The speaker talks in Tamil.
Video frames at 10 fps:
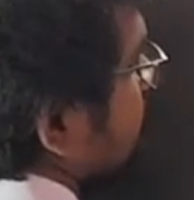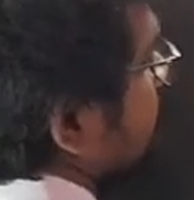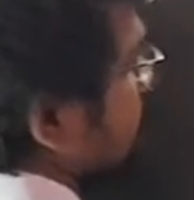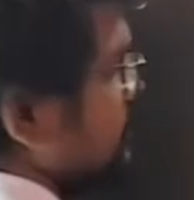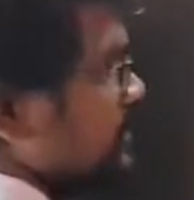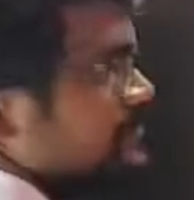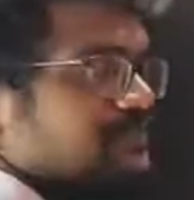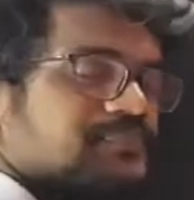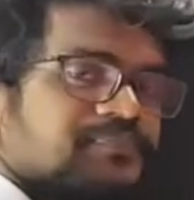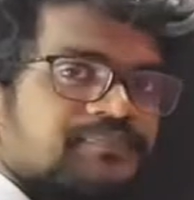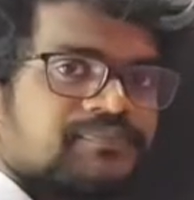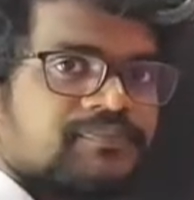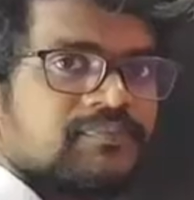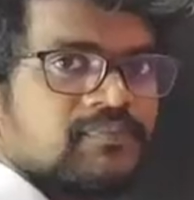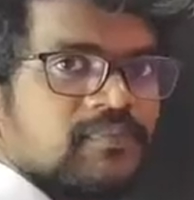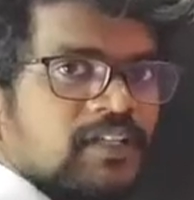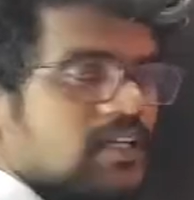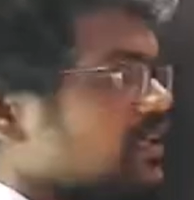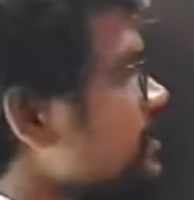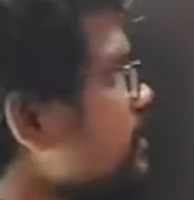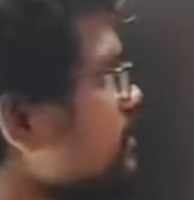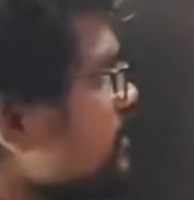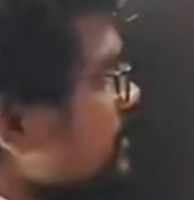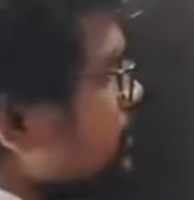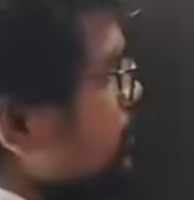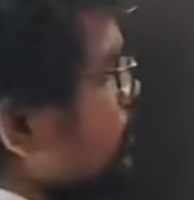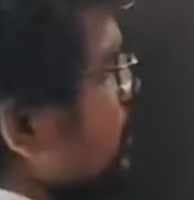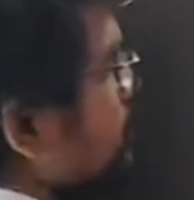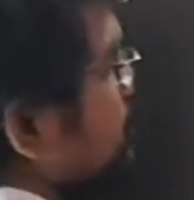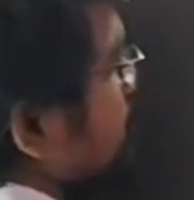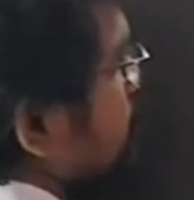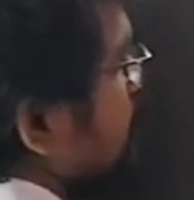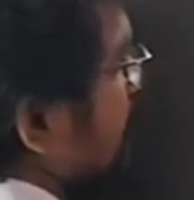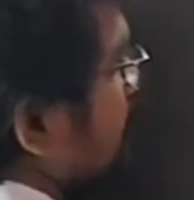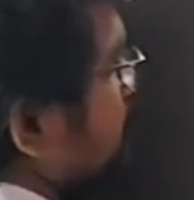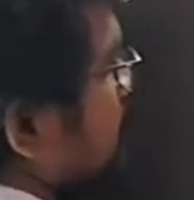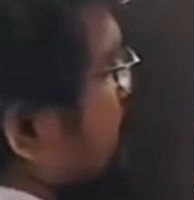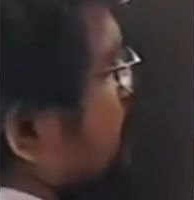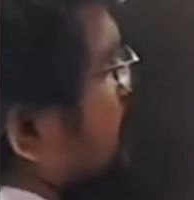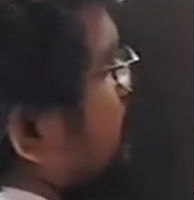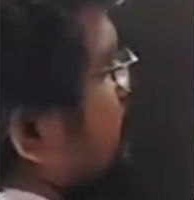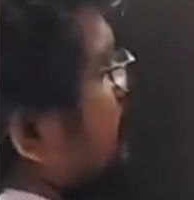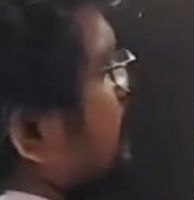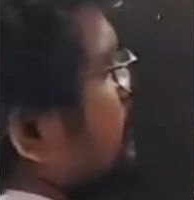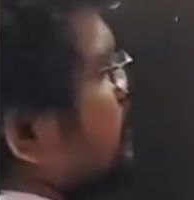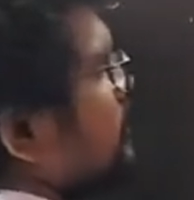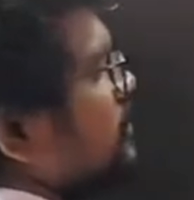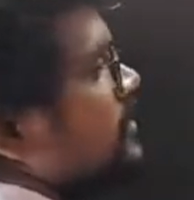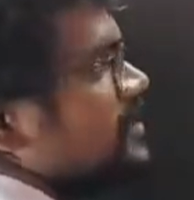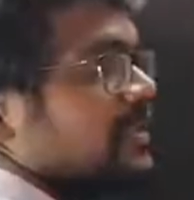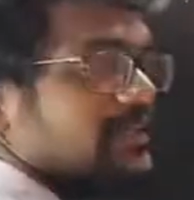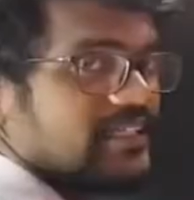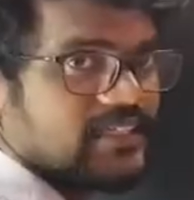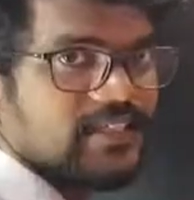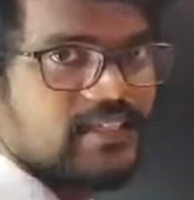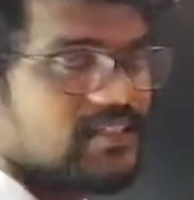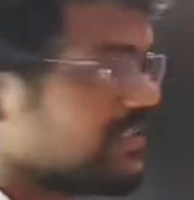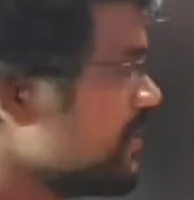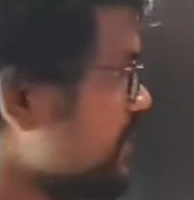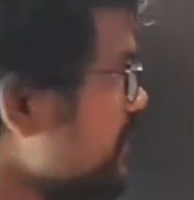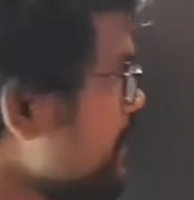கரண்ட் இல்லையா இதுதான் எனக்கு டோட்டல் அப்போ இதை நான் ஆட் பண்ணிட்டேன் அப்படின்னா ஐ வில் கெட் எமிட்டர் கரண்ட் ஏன்னா